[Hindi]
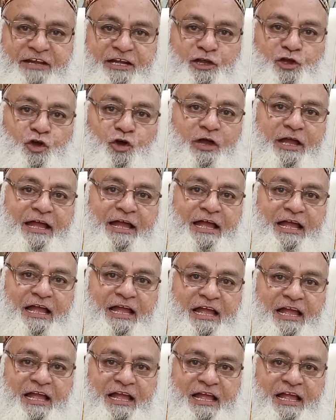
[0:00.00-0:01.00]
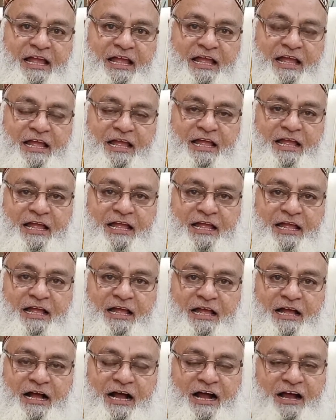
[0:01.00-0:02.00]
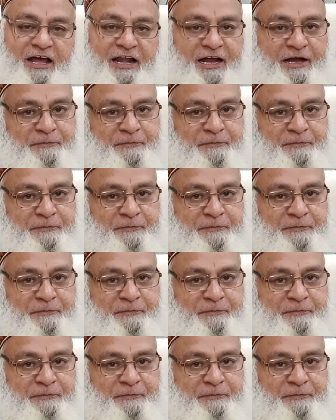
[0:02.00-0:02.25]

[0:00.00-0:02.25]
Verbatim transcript: वीडियो है अगर